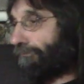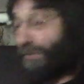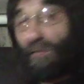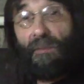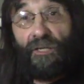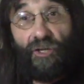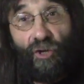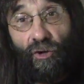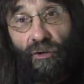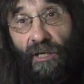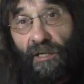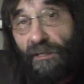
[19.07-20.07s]

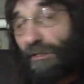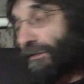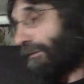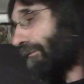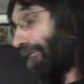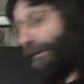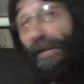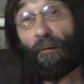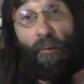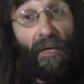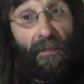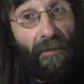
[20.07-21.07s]
dimensiones,
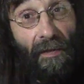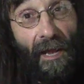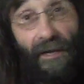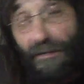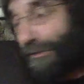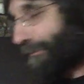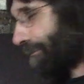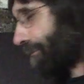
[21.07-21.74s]
frecuencias.